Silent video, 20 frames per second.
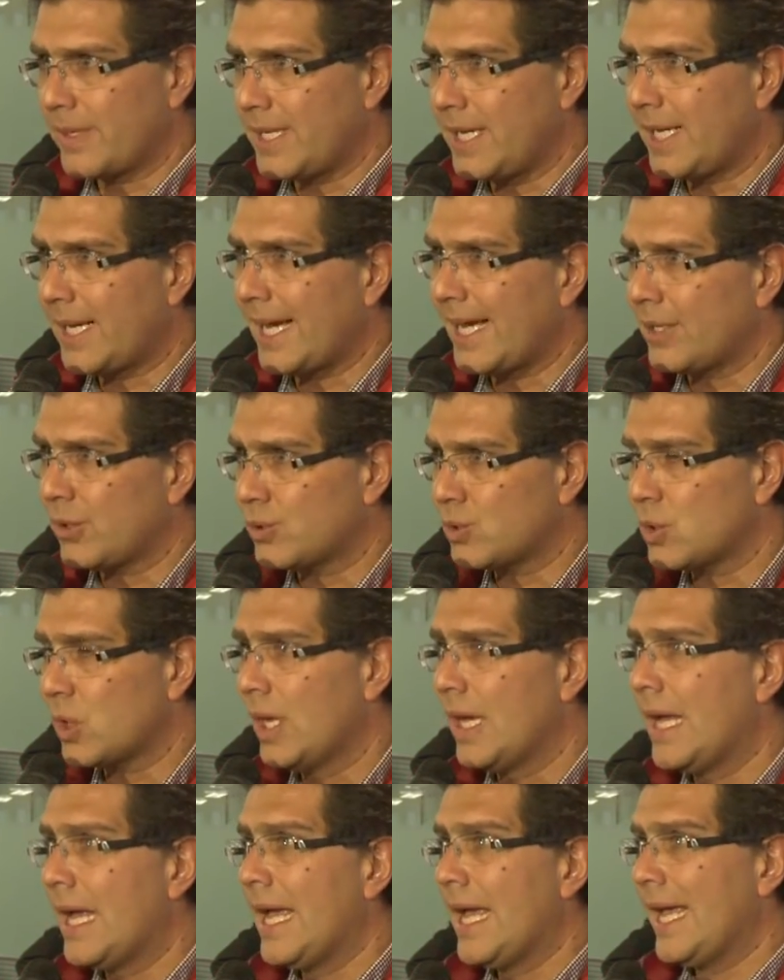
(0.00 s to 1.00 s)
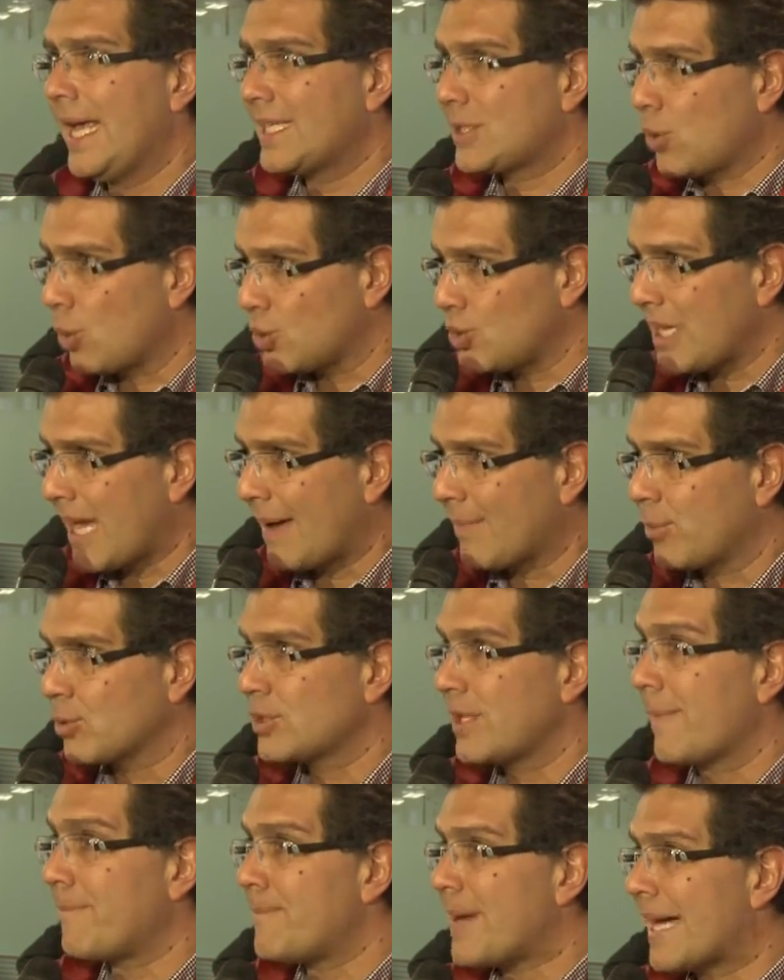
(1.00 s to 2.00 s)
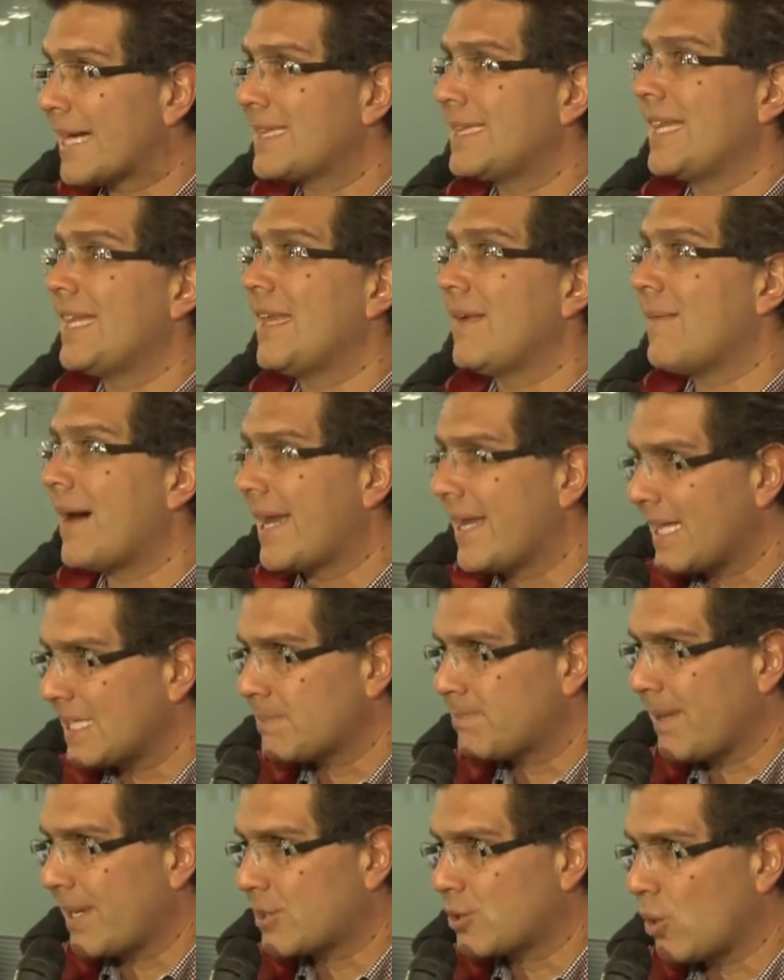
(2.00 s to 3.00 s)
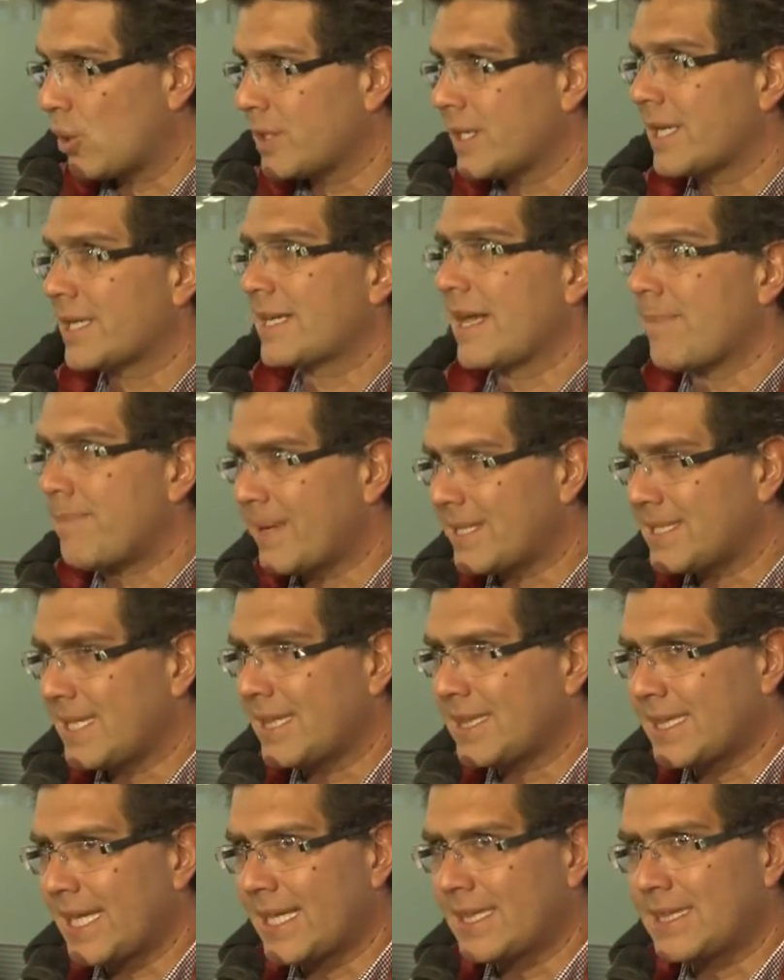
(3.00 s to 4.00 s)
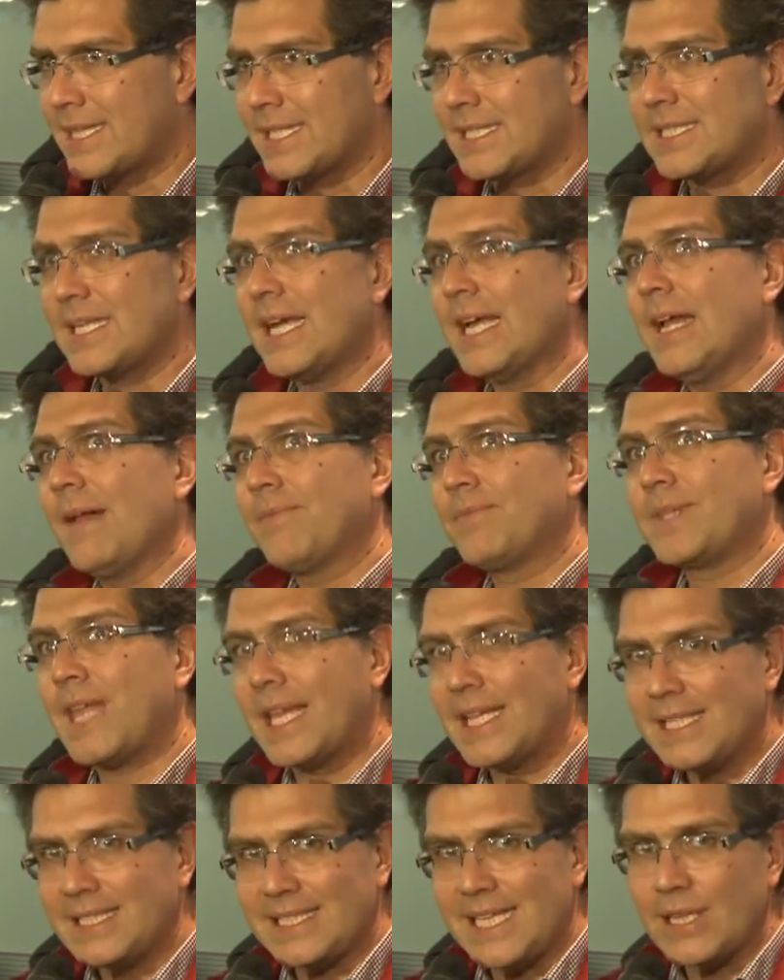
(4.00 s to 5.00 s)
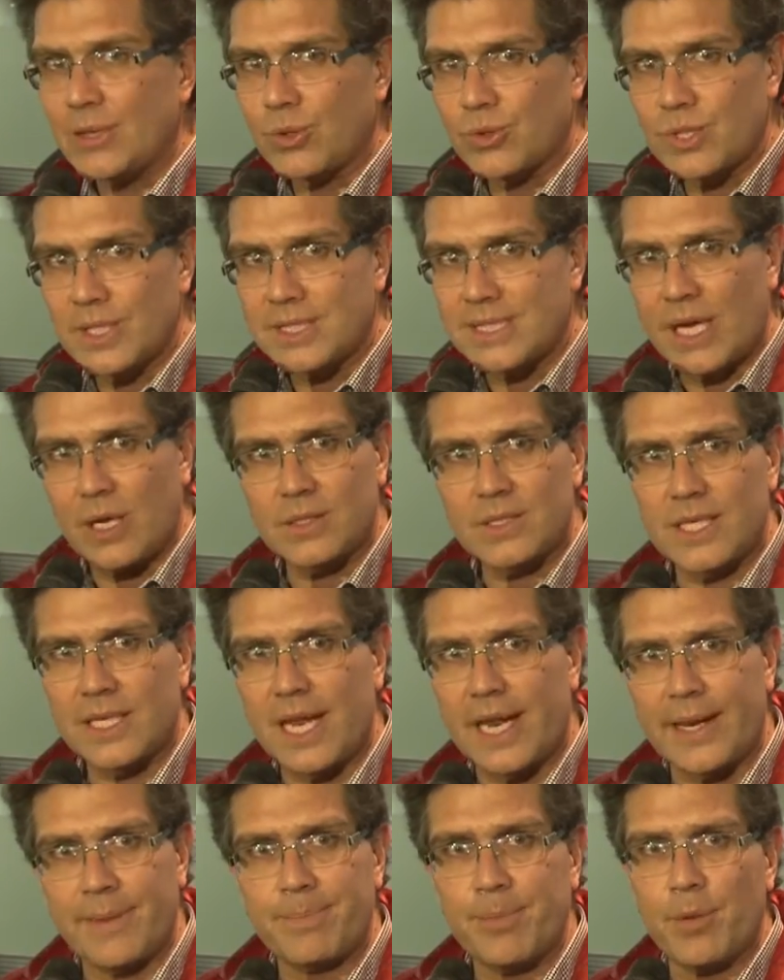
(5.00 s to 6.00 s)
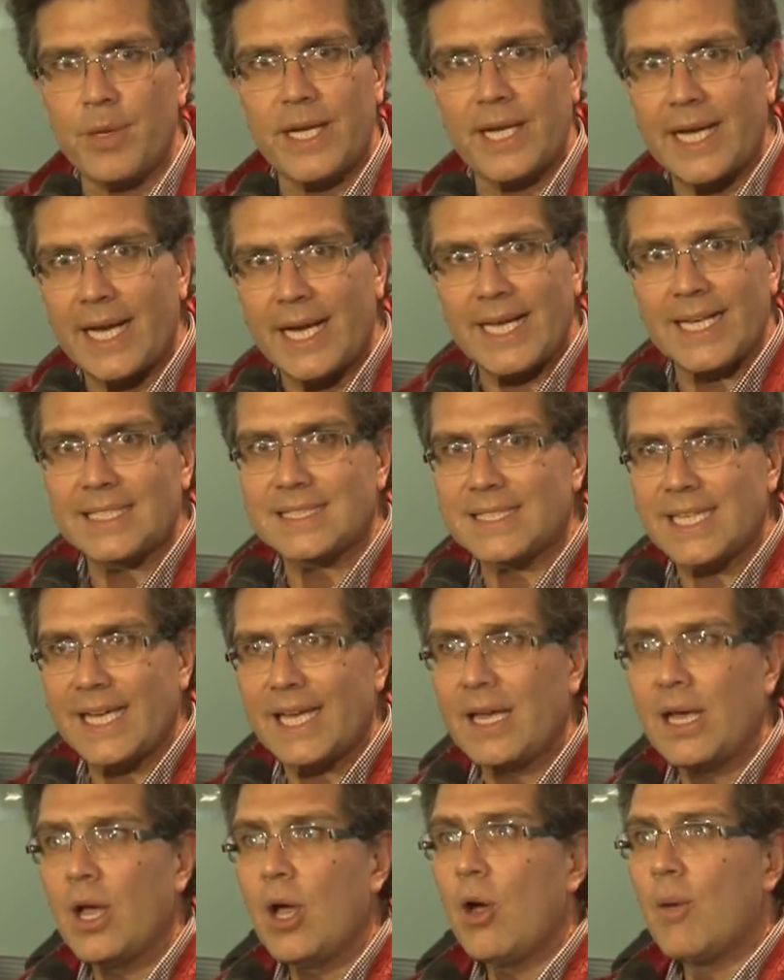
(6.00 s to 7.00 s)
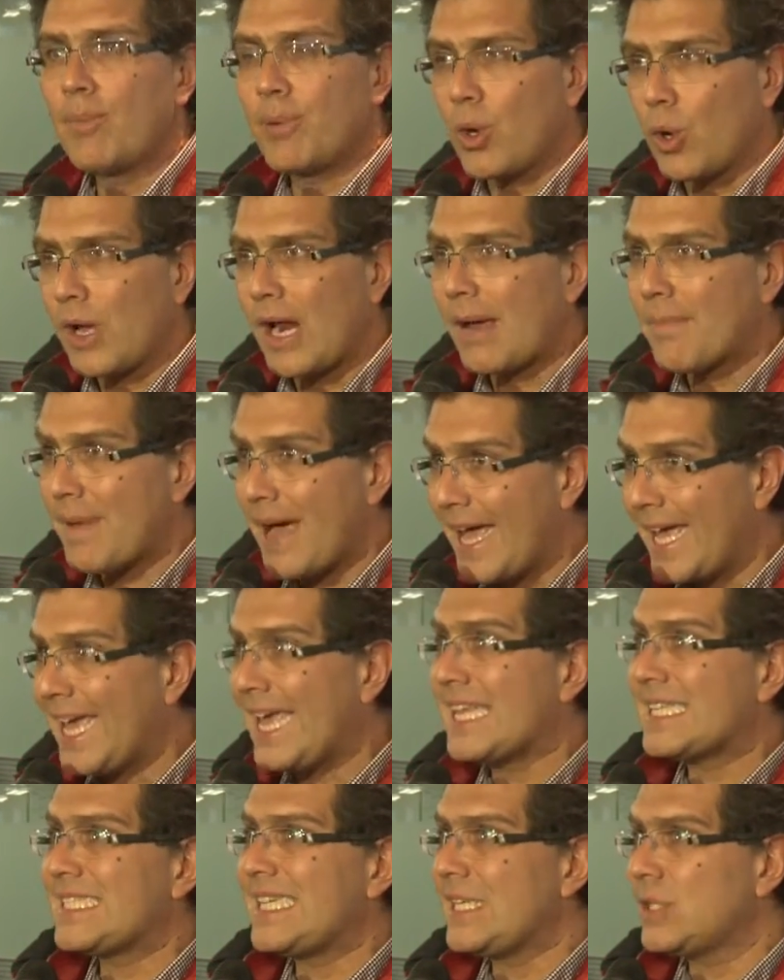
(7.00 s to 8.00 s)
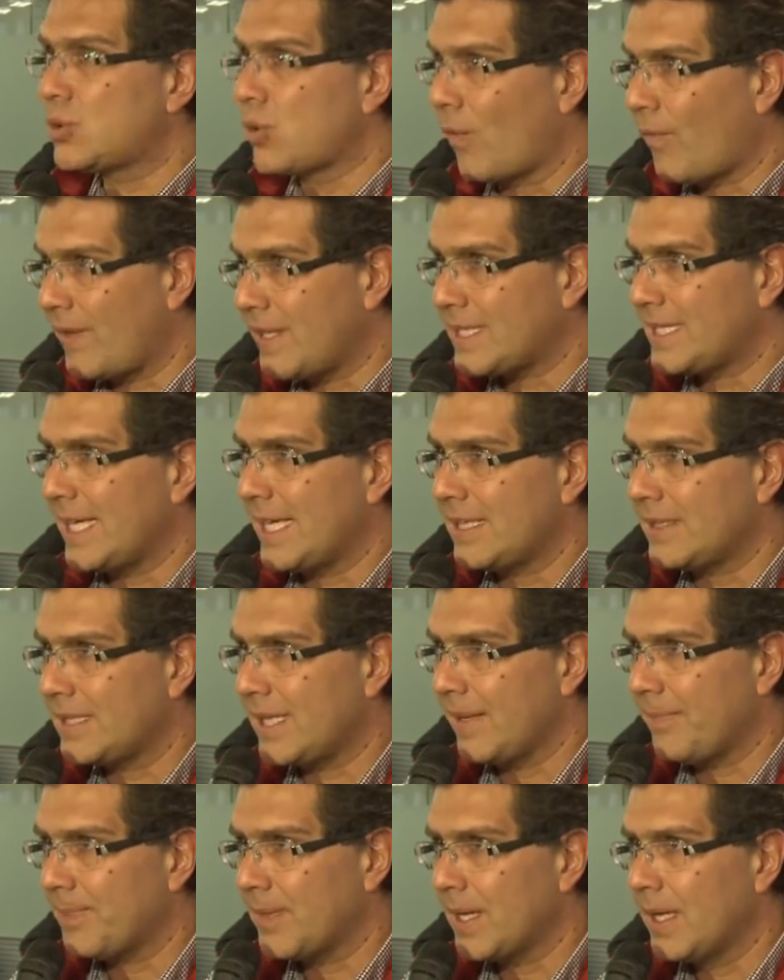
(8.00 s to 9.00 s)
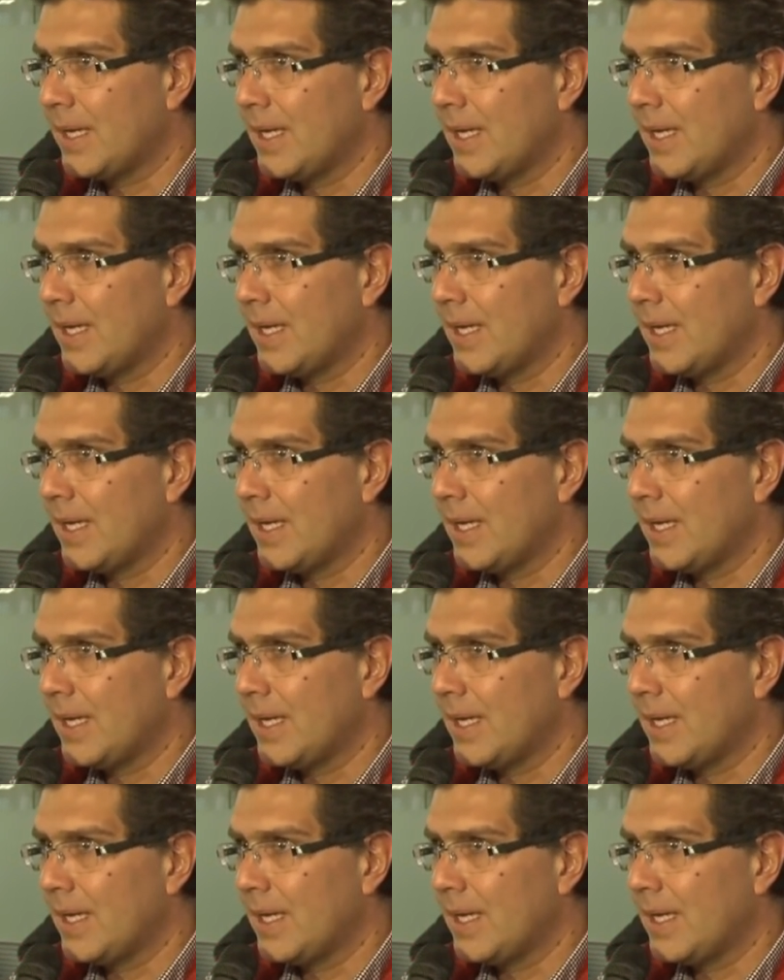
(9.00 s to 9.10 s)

Mexicanos. Escuchamos de parte de varias personas, representantes de distintos estados de la República, que este programa es insuficiente,